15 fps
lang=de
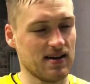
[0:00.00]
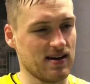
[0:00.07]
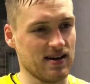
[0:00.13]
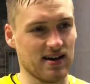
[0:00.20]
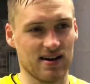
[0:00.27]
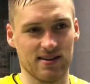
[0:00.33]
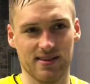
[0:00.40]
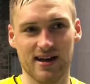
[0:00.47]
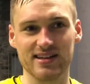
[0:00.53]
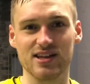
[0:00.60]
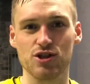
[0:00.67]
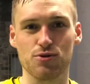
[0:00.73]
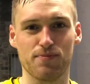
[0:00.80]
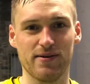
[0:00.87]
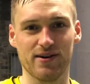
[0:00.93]
ja, nach
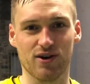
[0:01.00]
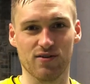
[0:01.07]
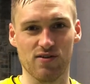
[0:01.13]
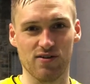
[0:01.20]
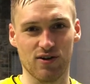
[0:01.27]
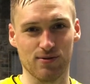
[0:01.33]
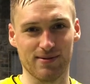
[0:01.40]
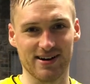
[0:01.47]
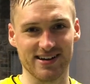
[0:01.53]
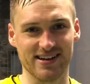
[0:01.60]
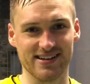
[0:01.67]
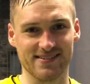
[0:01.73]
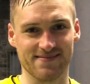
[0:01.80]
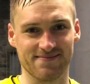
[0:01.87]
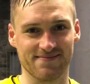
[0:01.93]
den Spielen können wir wieder noch mal reden.